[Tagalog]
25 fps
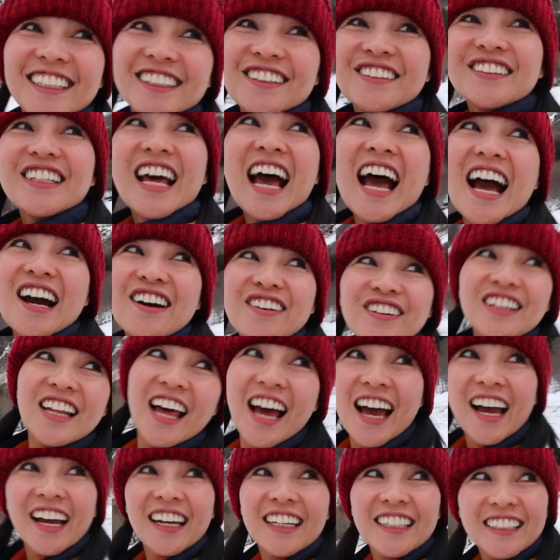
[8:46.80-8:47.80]
Dito na ako,
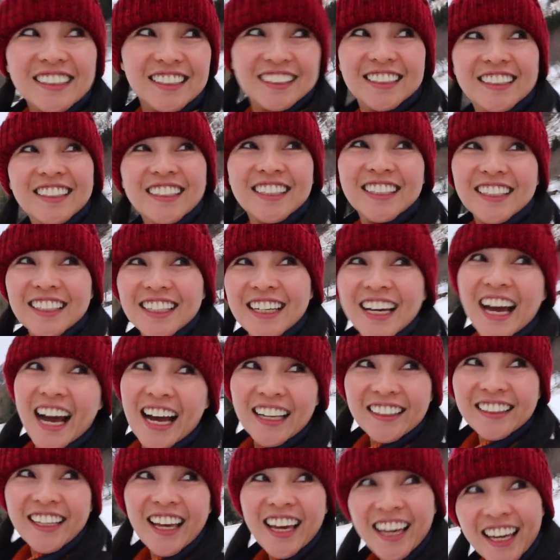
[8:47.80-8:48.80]
Lai.
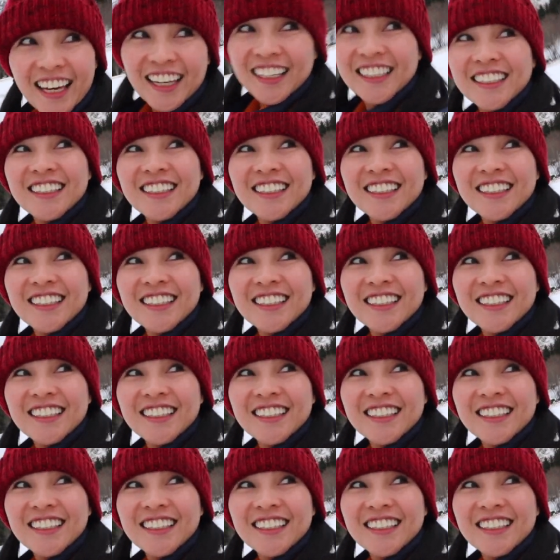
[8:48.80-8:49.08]
Ate.